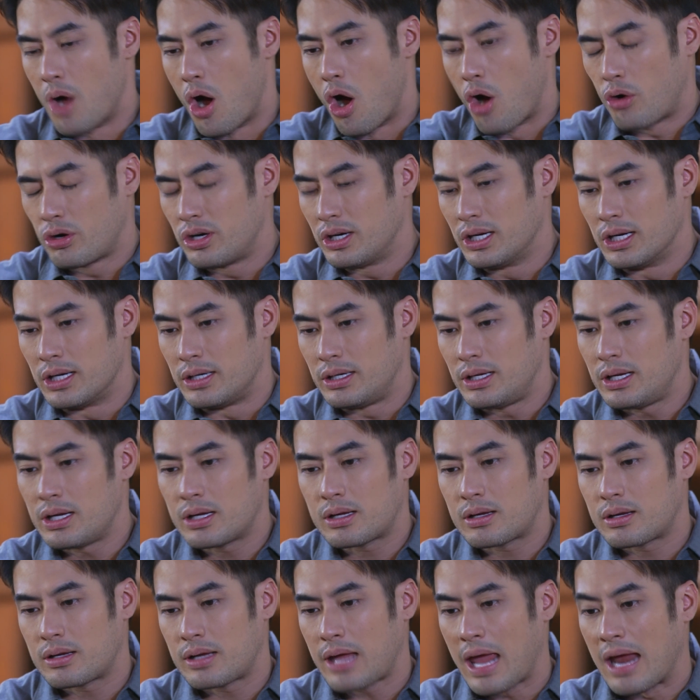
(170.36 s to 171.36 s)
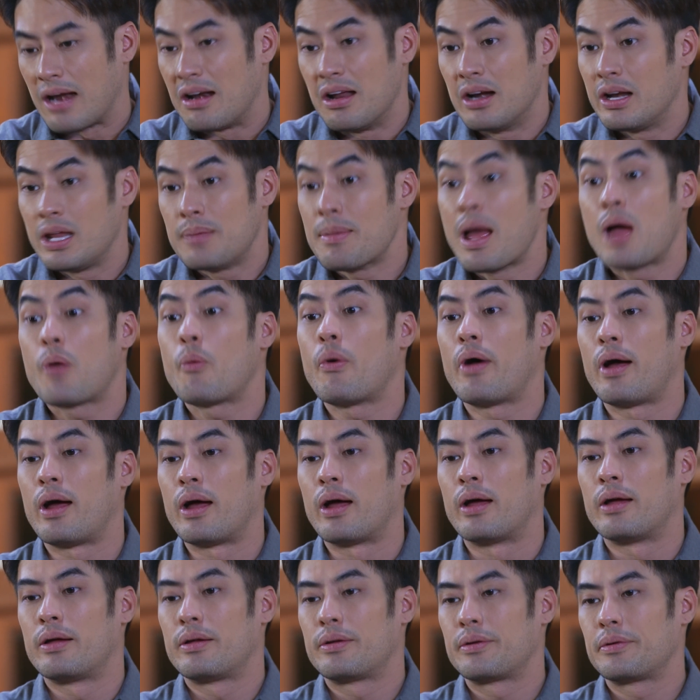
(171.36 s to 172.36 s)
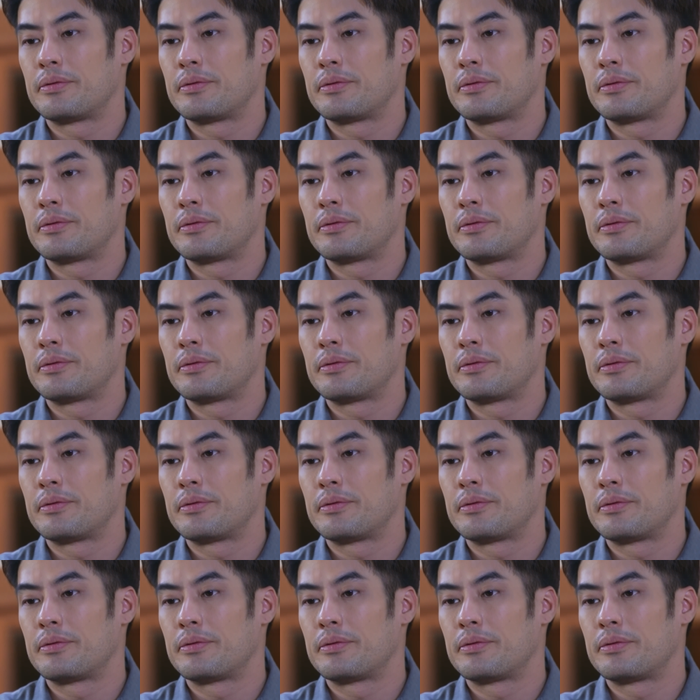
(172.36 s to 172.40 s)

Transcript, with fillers: หมอคนอื่นที่เก่งเรื่องนี้มากกว่า